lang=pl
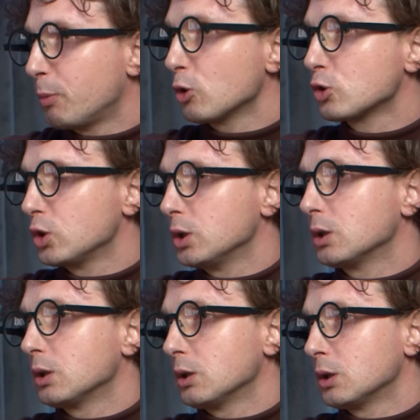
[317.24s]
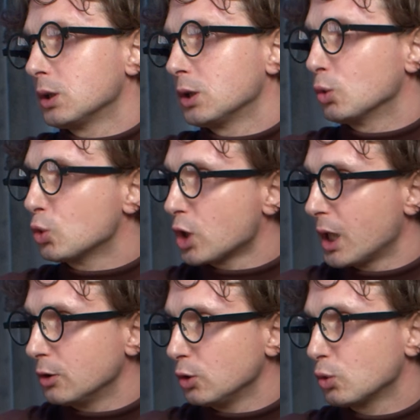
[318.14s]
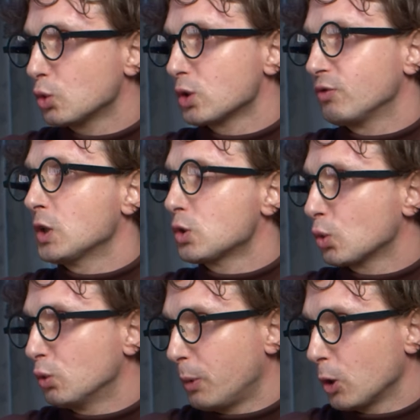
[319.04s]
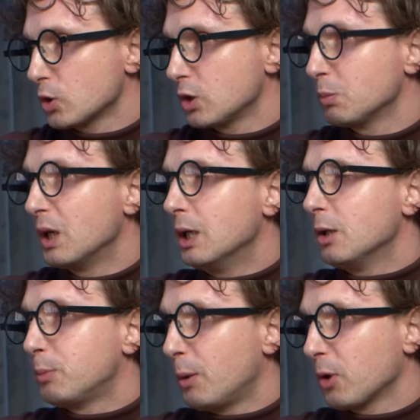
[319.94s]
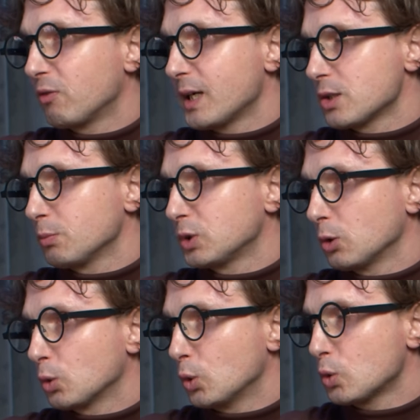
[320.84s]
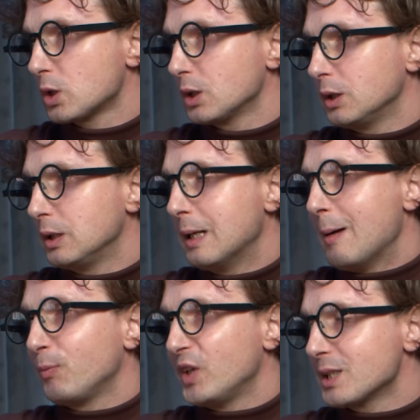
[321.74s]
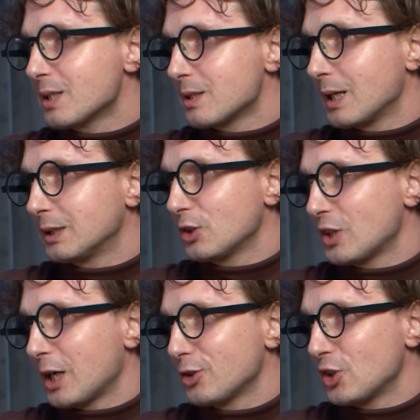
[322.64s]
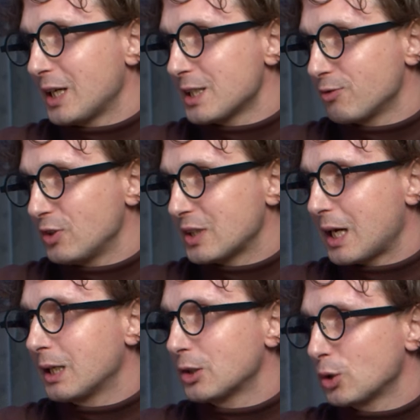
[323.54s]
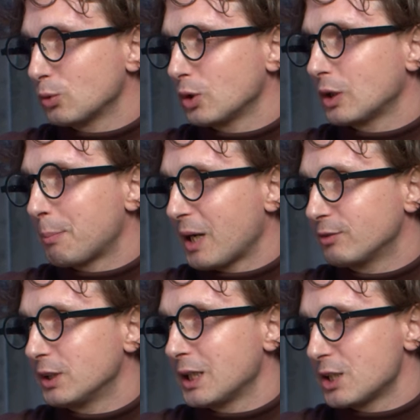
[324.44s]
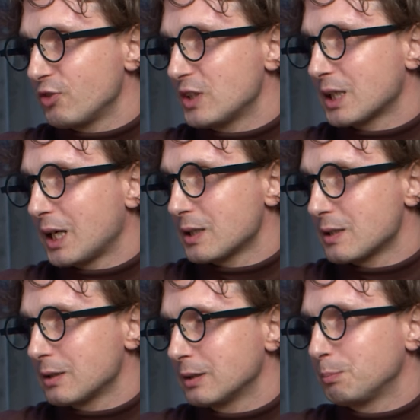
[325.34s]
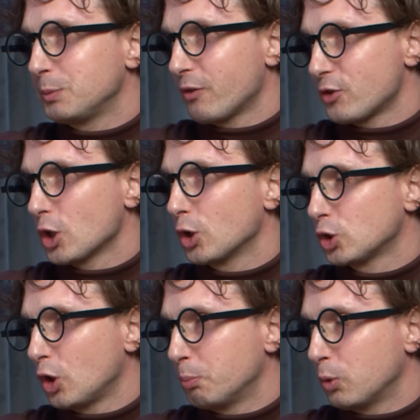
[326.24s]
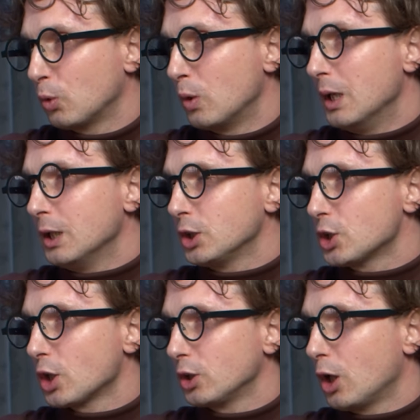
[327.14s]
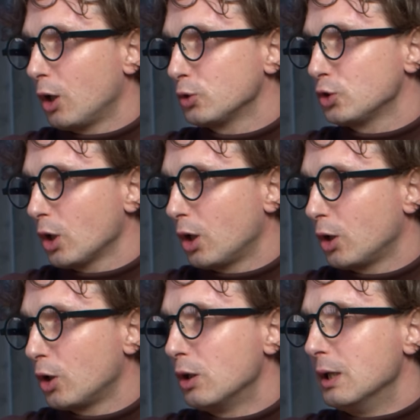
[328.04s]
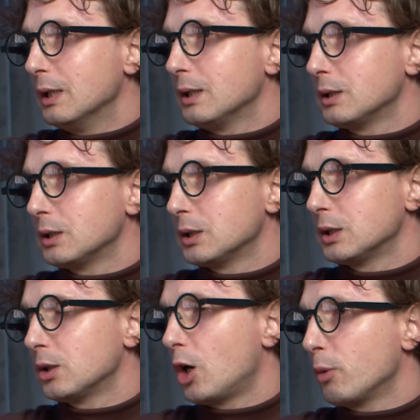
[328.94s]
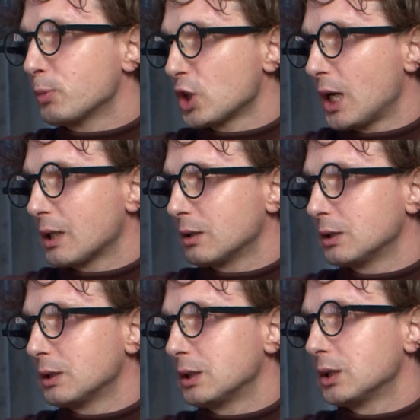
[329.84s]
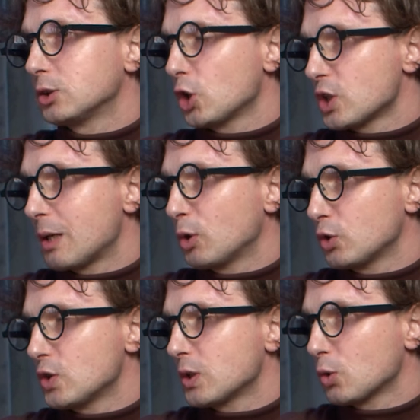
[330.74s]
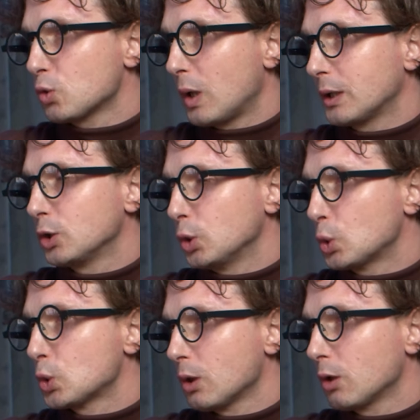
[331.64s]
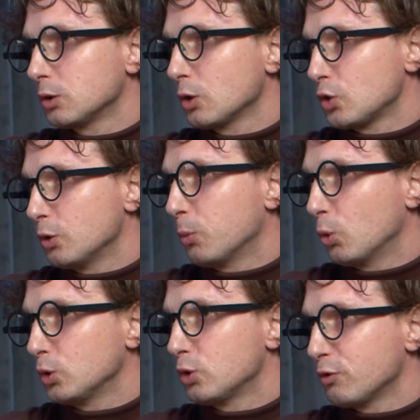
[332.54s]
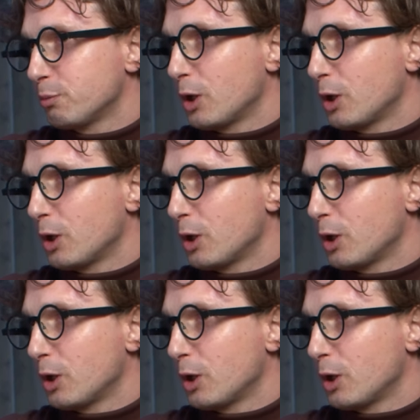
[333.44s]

polskich e, uczelni, którzy w języku polskim poprowadzą ten kurs i nie chcę zdradzać na razie nazwisk, ale są to naprawdę nazwiska z pierwszego topu, jeżeli chodzi o e, obszar tożsamości seksualnej i różnorodności płci w